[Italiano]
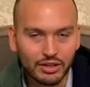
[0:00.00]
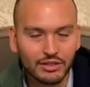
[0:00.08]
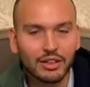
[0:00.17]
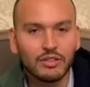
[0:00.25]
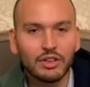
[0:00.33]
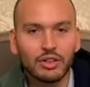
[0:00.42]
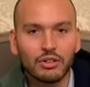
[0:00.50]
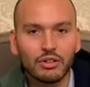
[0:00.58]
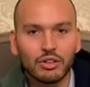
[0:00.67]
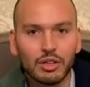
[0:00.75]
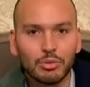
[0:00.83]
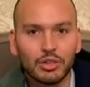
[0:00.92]
dal video
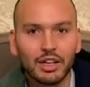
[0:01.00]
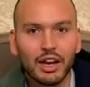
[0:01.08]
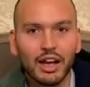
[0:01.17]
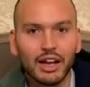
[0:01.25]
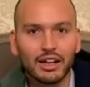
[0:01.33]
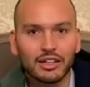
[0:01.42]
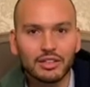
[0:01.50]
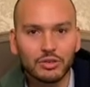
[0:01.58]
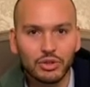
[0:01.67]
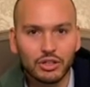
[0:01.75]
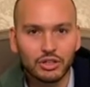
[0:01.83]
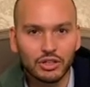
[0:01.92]
da poter anche
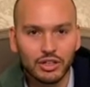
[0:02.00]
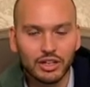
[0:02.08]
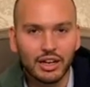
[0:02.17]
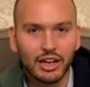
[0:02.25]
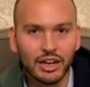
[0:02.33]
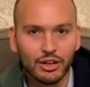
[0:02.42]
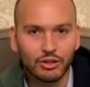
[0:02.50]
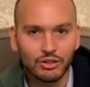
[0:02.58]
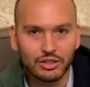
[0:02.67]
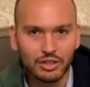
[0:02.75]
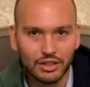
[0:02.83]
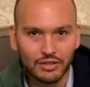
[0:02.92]
seguirci nelle
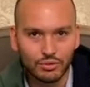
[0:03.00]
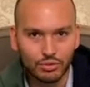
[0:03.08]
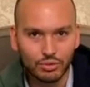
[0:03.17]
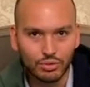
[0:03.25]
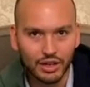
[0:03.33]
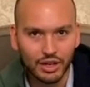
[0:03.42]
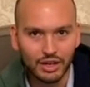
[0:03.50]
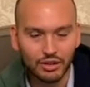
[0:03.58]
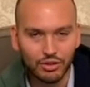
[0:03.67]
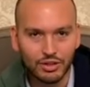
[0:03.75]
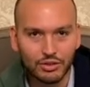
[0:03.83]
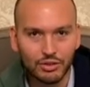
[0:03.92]
nostre future
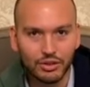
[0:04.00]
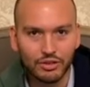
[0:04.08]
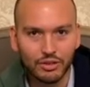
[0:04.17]
occasioni.